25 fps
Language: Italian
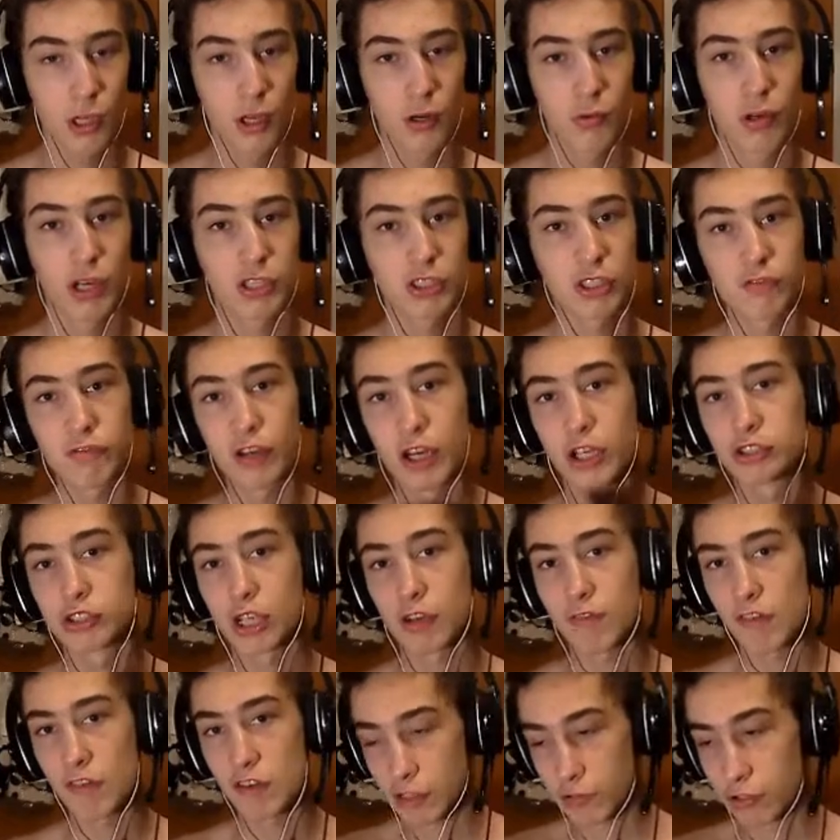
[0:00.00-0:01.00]
Questo è il verso che
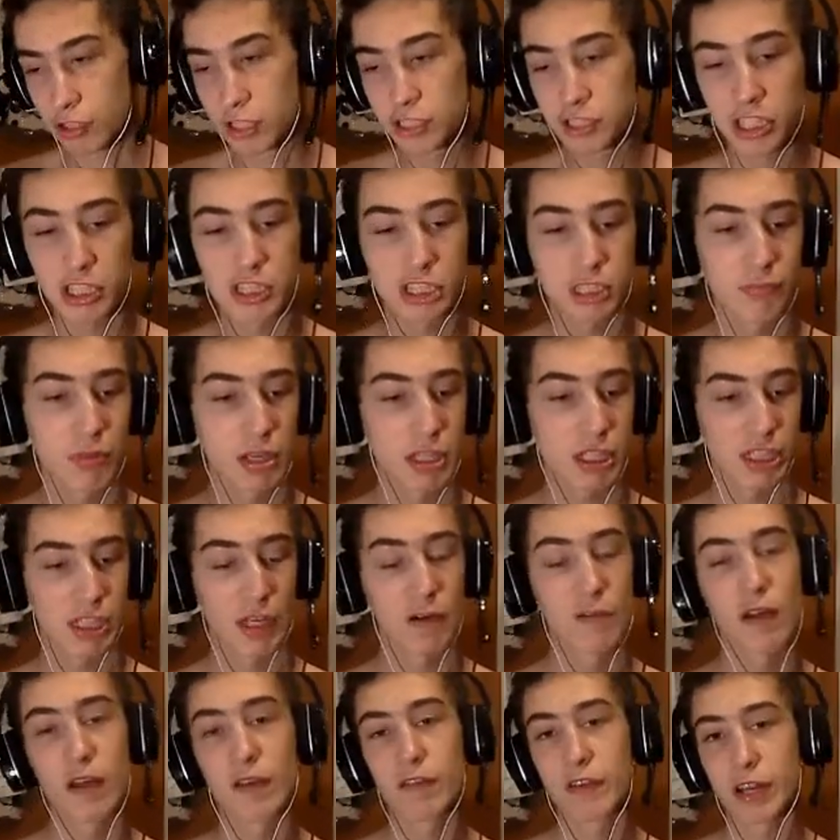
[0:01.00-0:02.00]
facevano i tizi mentre
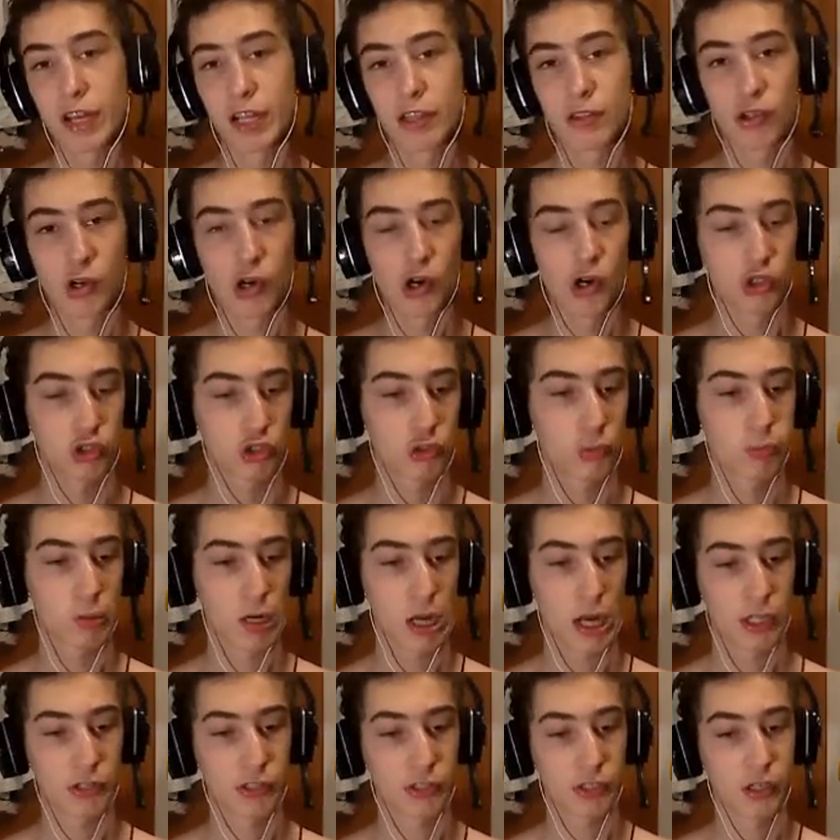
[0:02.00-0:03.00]
stavano venendo
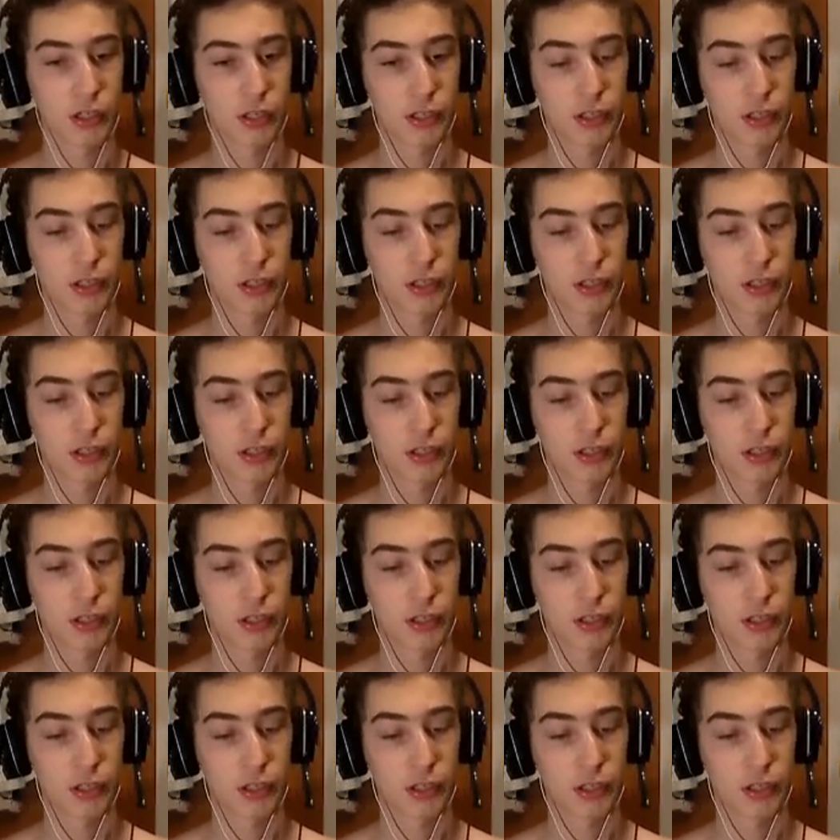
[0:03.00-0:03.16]
stuprati.